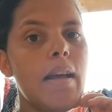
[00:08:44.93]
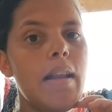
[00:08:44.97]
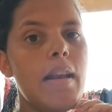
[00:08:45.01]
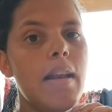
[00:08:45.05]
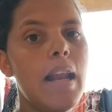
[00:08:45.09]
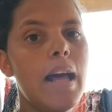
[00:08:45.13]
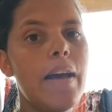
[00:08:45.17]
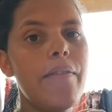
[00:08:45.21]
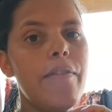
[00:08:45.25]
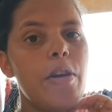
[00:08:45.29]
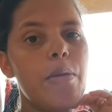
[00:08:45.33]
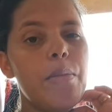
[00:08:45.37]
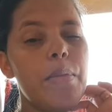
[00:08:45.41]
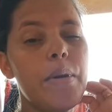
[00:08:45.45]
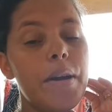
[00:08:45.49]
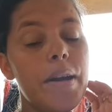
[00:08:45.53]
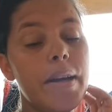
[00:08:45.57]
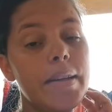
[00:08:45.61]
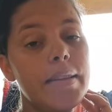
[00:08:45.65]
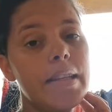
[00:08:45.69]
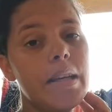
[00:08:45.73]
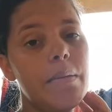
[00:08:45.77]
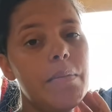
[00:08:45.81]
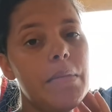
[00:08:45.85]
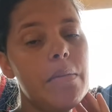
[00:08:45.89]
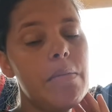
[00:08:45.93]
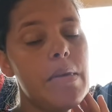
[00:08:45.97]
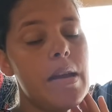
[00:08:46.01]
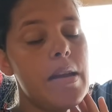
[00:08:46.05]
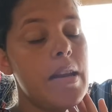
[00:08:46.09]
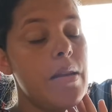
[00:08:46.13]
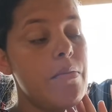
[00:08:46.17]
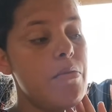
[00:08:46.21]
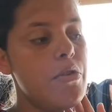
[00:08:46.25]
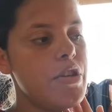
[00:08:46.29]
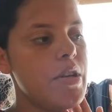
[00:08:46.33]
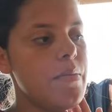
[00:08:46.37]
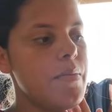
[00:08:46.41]
Lavei o banheiro também, mas
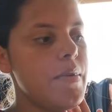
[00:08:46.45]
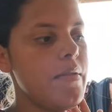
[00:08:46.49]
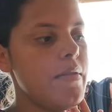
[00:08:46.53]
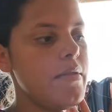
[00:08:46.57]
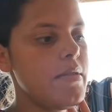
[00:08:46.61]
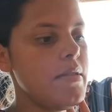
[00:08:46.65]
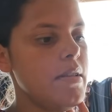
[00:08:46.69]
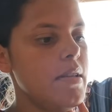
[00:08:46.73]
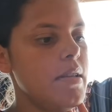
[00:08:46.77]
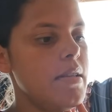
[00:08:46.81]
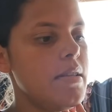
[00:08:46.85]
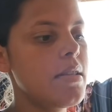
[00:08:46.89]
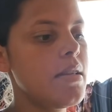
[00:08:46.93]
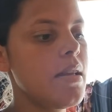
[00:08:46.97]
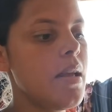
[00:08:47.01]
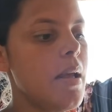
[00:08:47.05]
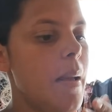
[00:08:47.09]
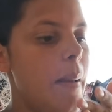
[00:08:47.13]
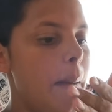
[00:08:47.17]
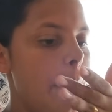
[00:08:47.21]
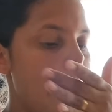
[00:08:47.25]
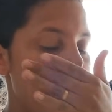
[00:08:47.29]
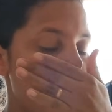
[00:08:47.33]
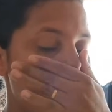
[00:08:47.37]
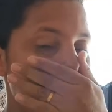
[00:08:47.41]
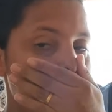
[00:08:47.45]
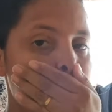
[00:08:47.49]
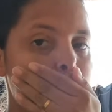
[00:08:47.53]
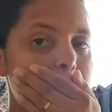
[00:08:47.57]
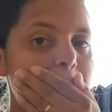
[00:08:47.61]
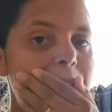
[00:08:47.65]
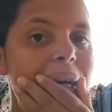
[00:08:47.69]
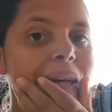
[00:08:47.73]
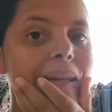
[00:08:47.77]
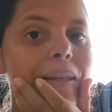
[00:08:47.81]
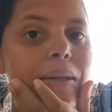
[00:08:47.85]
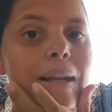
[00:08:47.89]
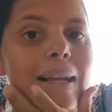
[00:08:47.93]
nem mostrei pra vocês.
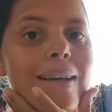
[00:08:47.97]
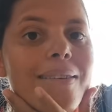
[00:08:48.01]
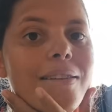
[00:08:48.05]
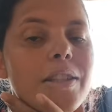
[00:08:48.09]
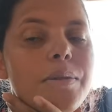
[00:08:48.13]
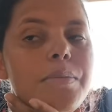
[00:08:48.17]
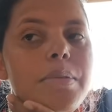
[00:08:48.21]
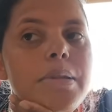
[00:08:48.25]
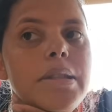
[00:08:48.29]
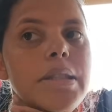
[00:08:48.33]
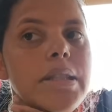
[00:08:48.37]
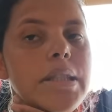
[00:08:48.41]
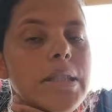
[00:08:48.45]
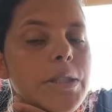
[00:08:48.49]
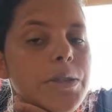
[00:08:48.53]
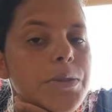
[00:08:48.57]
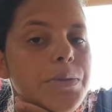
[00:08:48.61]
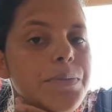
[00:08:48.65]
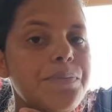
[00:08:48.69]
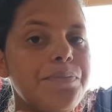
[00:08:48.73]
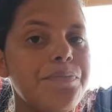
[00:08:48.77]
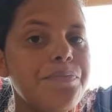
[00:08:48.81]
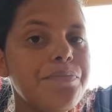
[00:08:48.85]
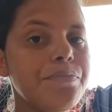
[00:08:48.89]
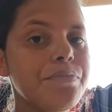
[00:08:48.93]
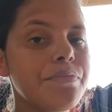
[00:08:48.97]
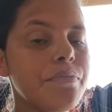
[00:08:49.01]
Mas eu lavei o banheiro.